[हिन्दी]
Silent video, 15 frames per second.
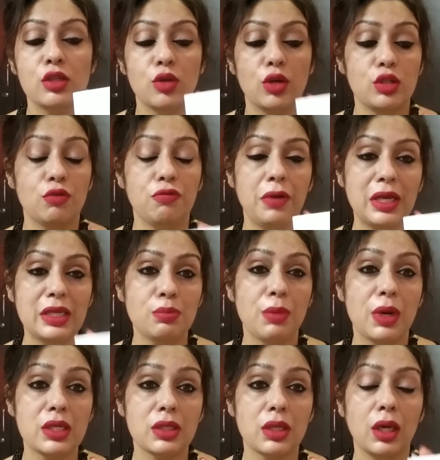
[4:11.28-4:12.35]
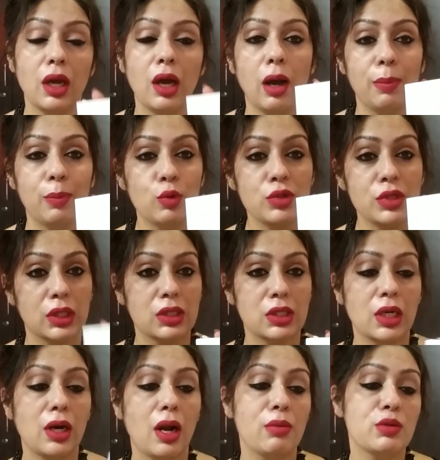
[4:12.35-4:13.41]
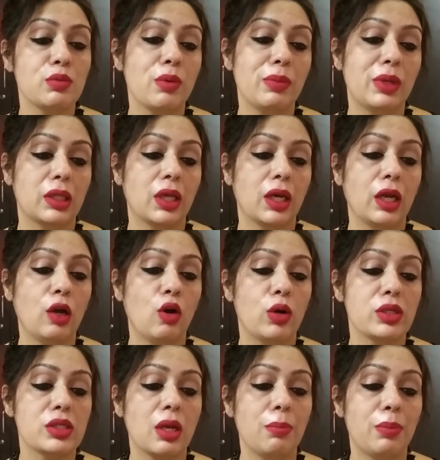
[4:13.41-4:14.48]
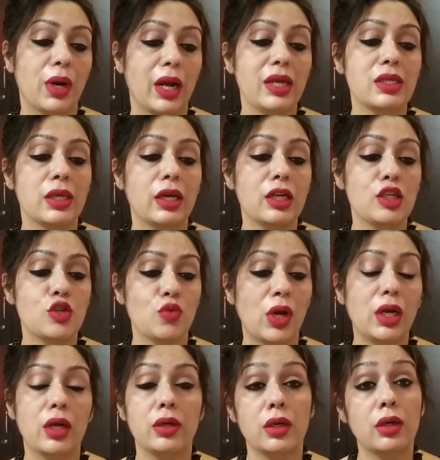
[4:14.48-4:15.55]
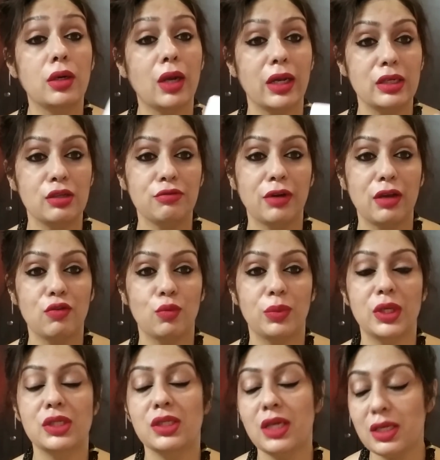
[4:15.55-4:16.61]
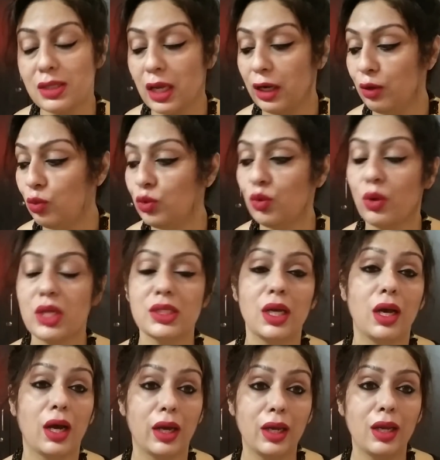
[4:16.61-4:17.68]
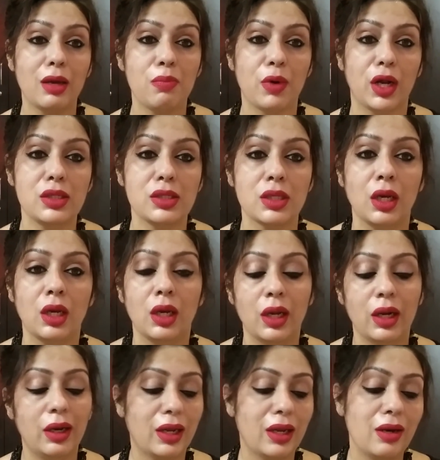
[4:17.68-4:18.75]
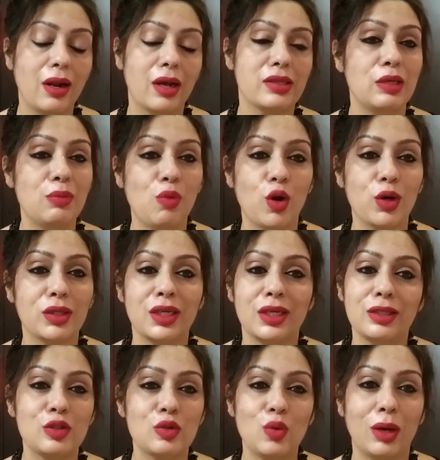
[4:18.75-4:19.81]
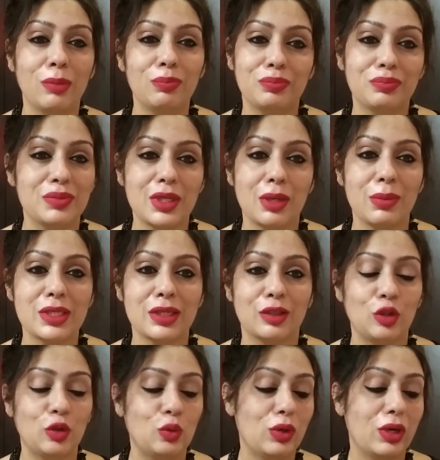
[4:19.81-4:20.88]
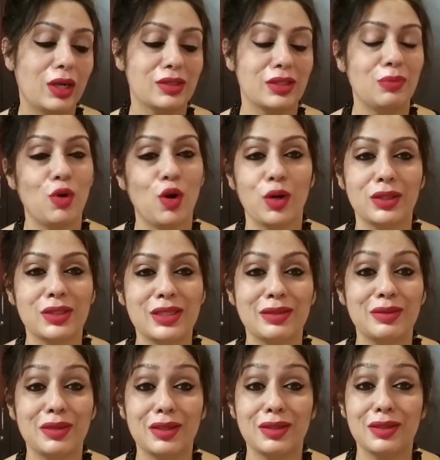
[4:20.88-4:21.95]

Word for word: सो ये जो फेस मास्क है आपको सिक्सटी ग्राम्स में मिलता है और इसका प्राइस है ट्वेल्व हंड्रेड एंड नाइन्टी फाइव रुपीज़ येस आई नो थोड़ा सा हाई है प्राइस लेकिन लग्जरी प्रोडक्ट है सो आप समझ सकते हो लग्जरी प्रोडक्ट्स